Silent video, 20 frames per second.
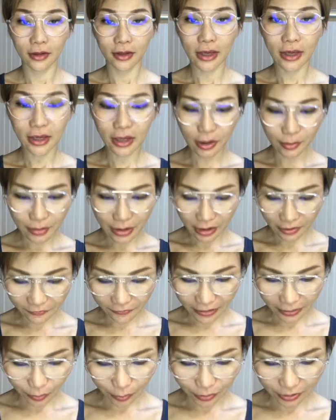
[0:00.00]
ใครเข้ามาแล้ว
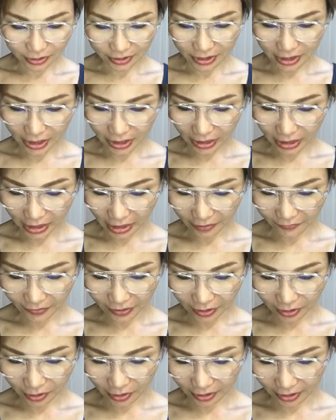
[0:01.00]
ฝากกดแชร์ไลฟ์
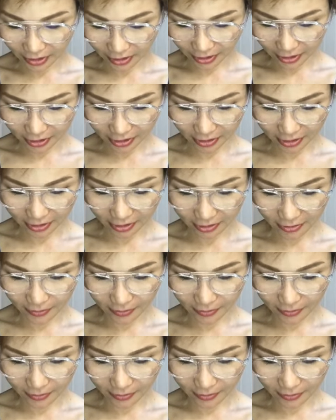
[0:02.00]
ให้หน่อยนะคะ